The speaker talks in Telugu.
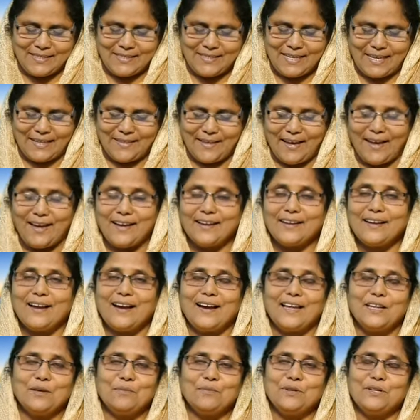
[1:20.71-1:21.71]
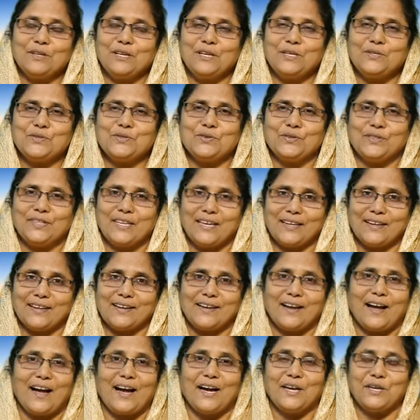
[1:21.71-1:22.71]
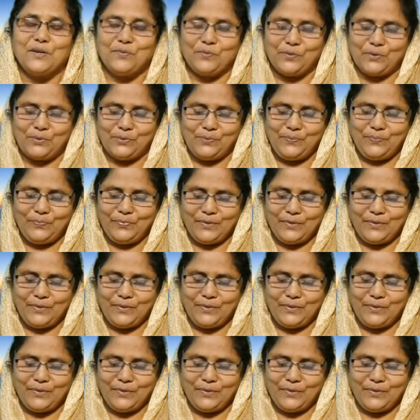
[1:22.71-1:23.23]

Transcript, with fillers: సదాకాలము నిలిచు దీర్ఘాయువు